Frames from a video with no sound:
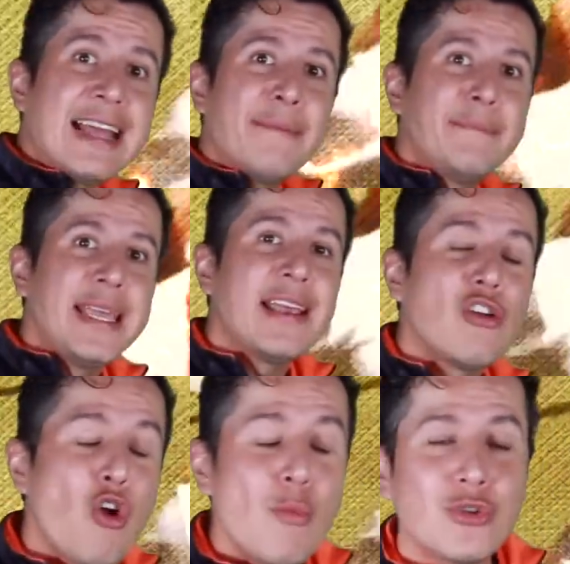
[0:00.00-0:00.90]
también
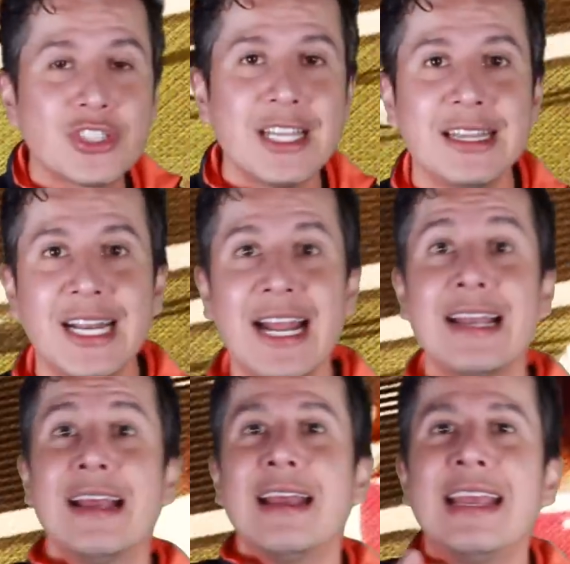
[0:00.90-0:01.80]
como central.
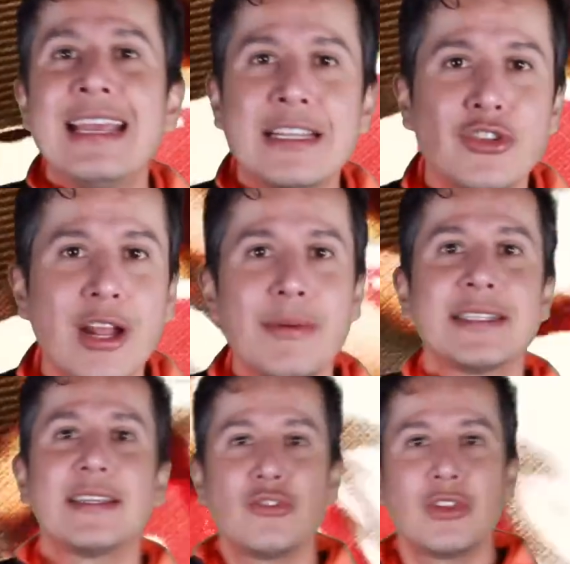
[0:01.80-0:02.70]
Y Edson Álvarez es